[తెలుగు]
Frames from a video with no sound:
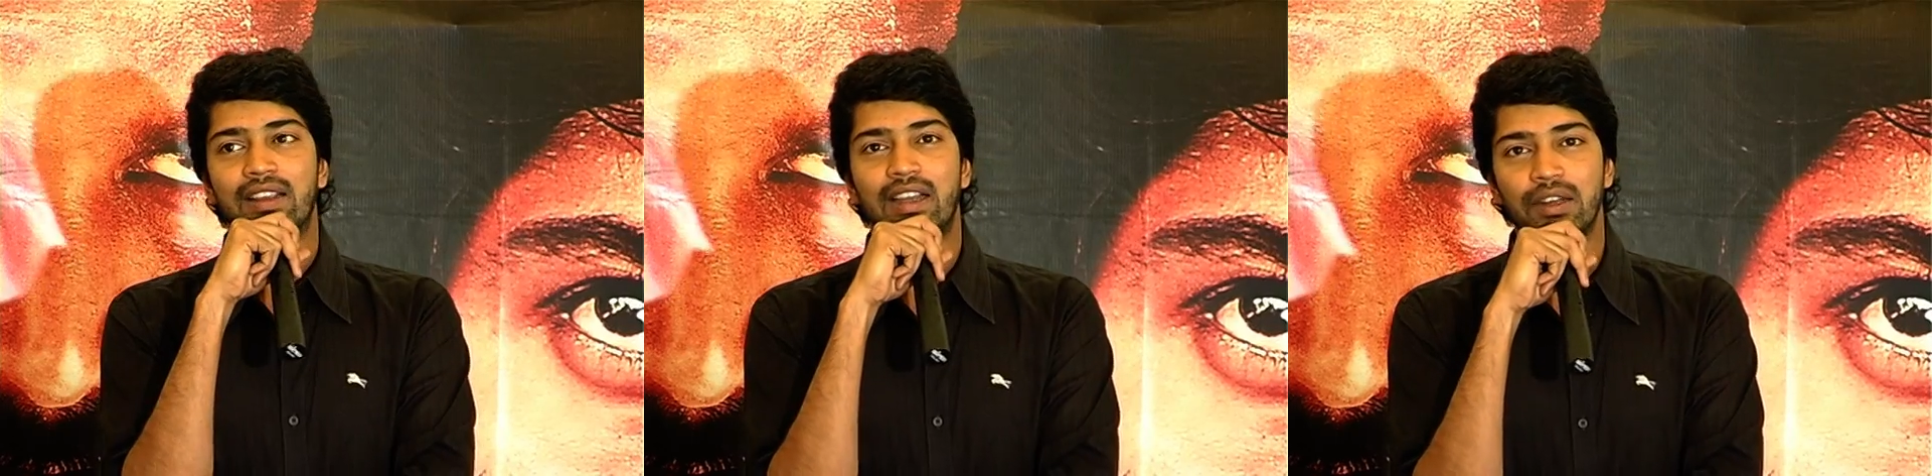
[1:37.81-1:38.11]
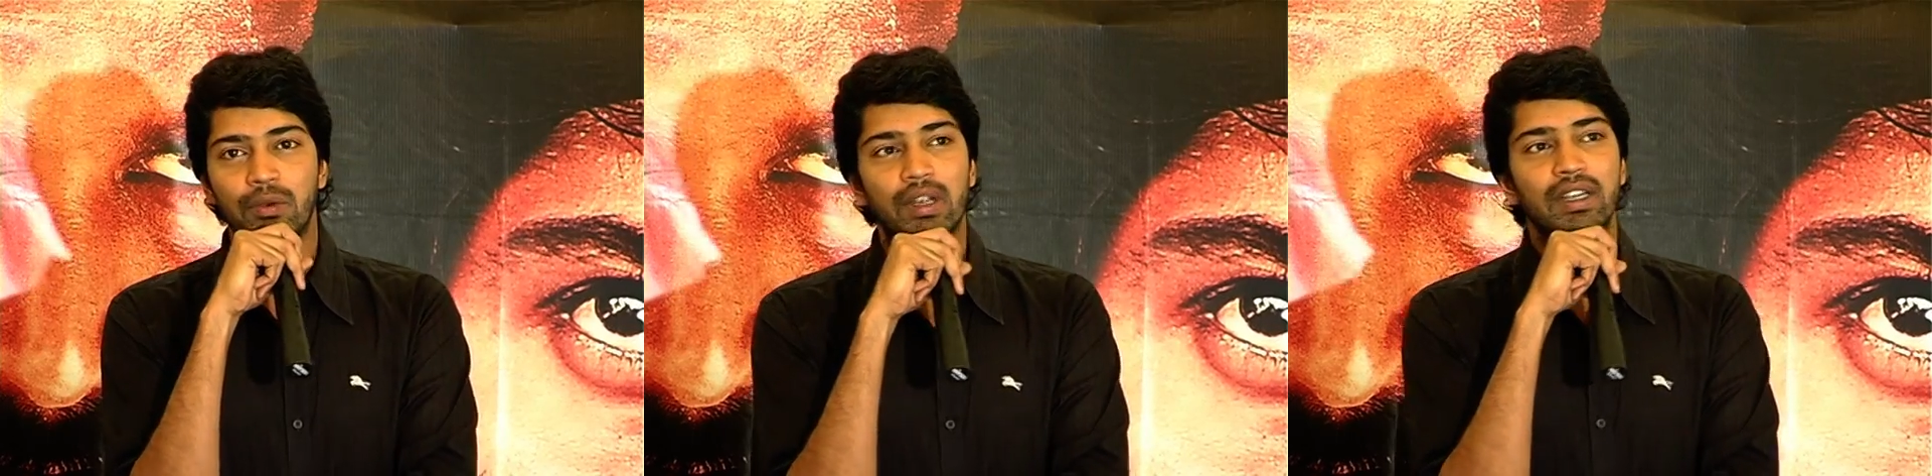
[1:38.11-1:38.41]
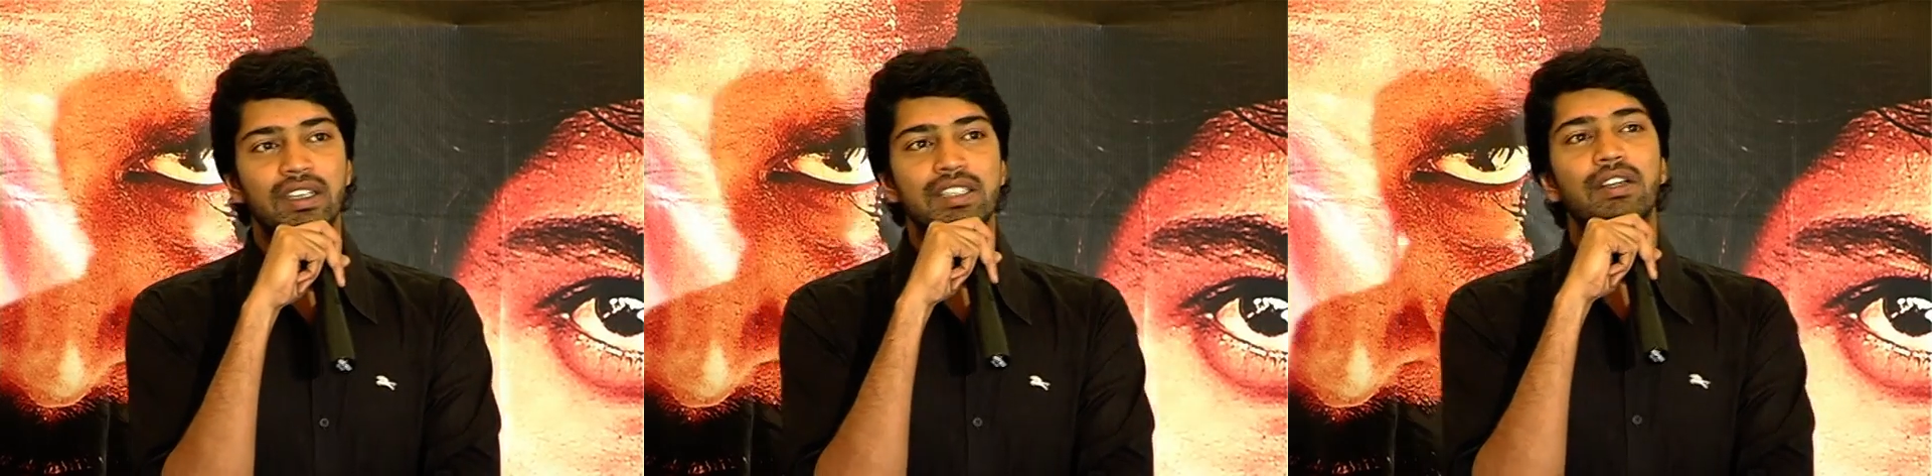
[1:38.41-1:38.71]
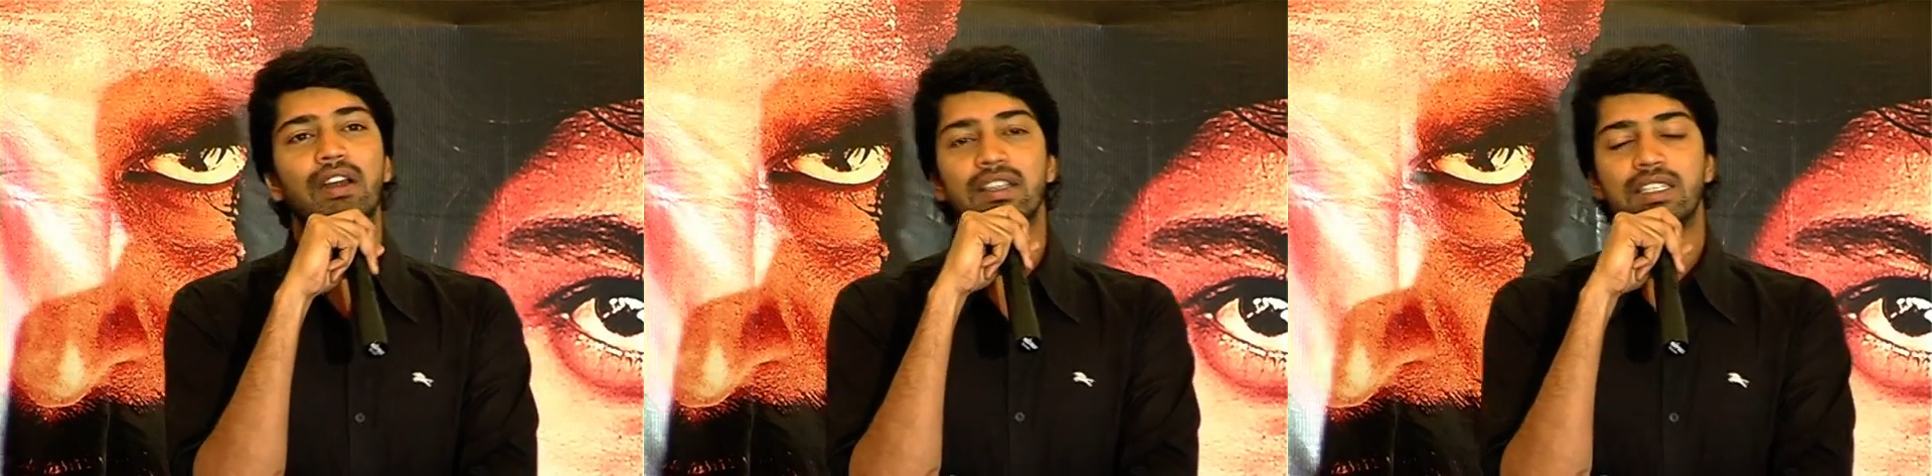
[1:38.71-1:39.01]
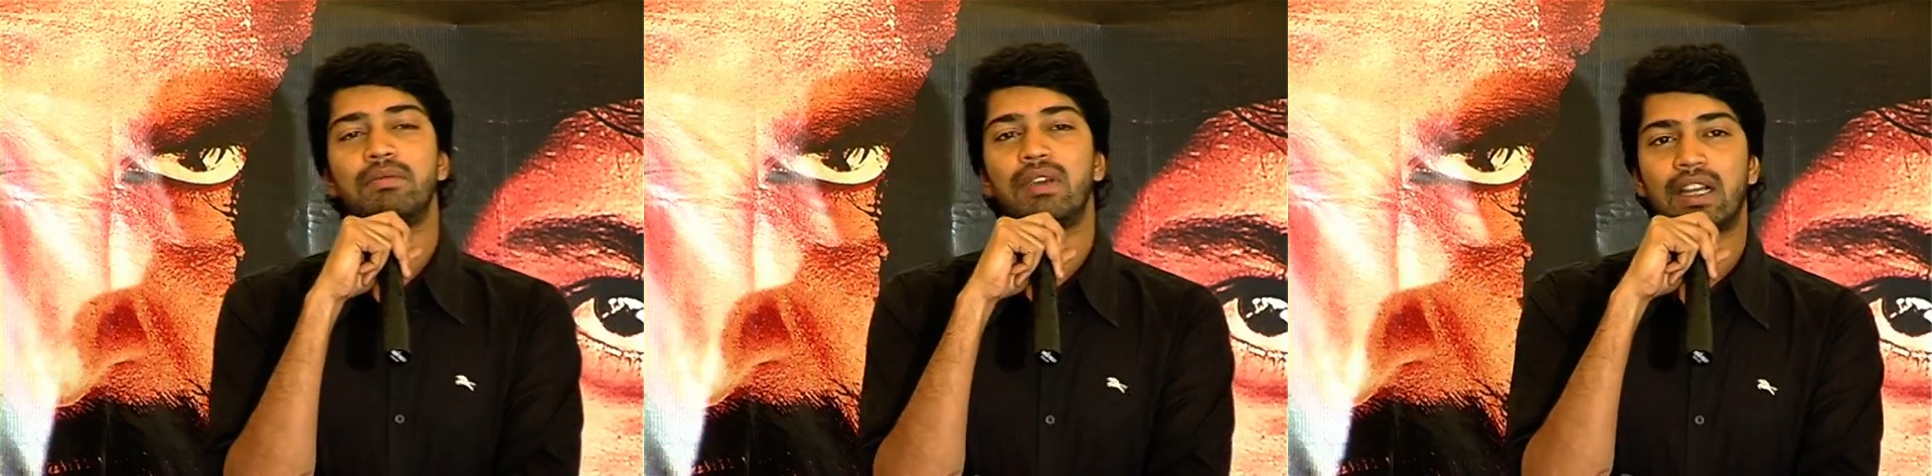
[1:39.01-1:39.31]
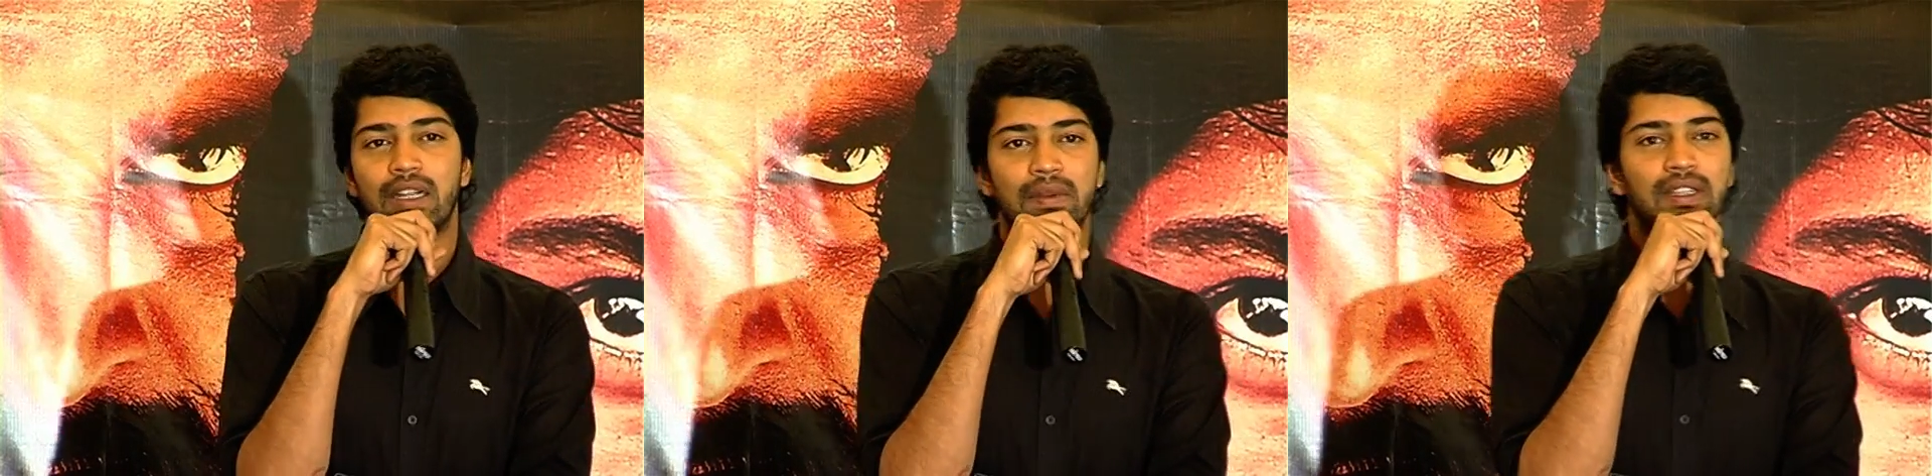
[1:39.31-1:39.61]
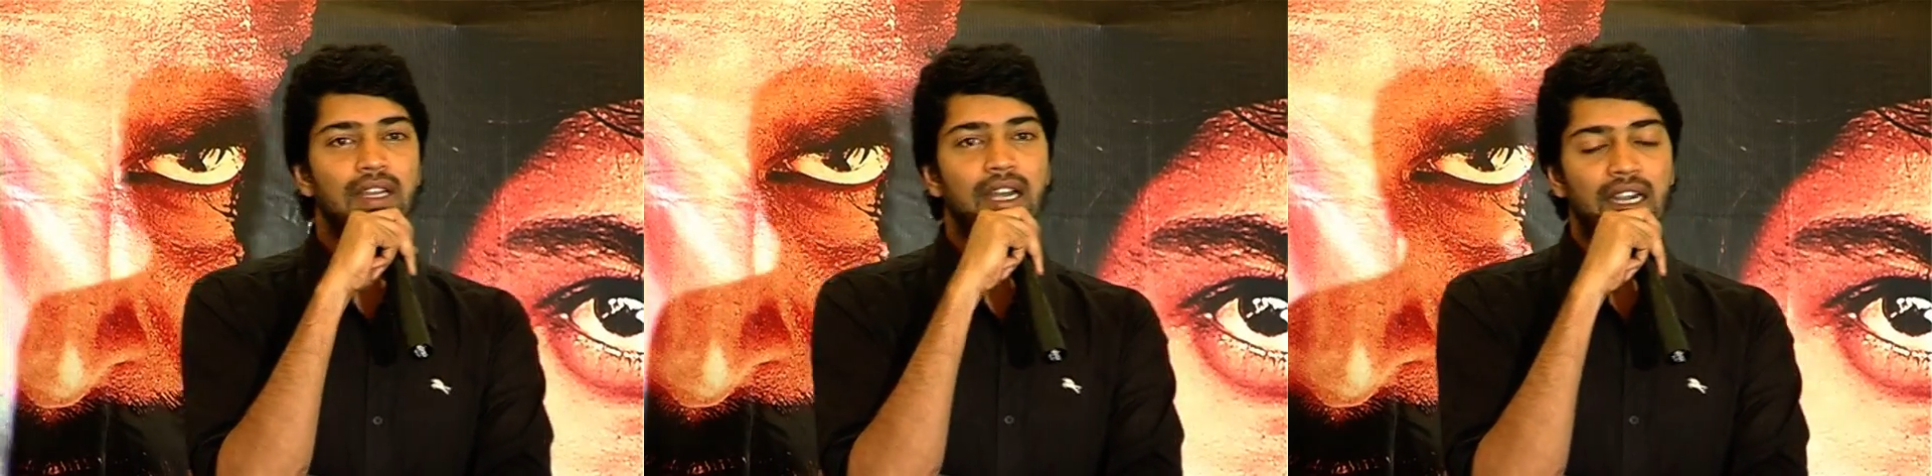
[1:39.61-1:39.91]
కానీ ఒక ఇండస్ట్రీలో ఆ సినిమా అక్కడ పెద్దగా